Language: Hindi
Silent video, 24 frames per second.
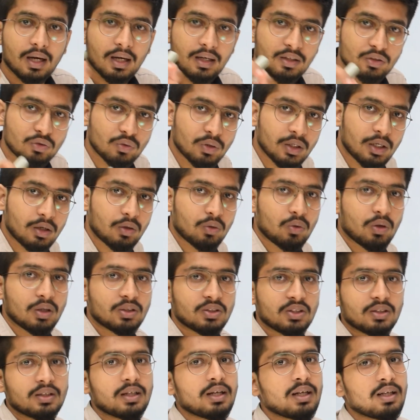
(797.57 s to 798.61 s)
हर स्टूडेंट को
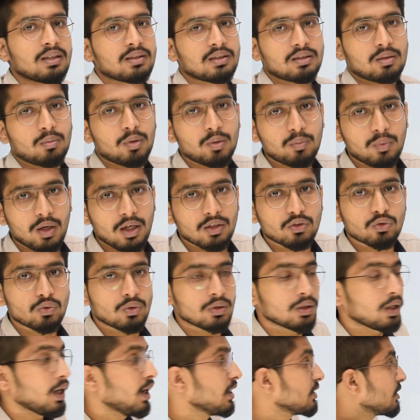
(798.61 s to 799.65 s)
अच्छी तरीके से समझ में आ
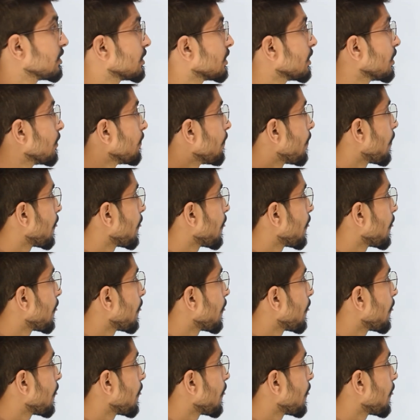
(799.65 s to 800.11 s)
चुके आ सके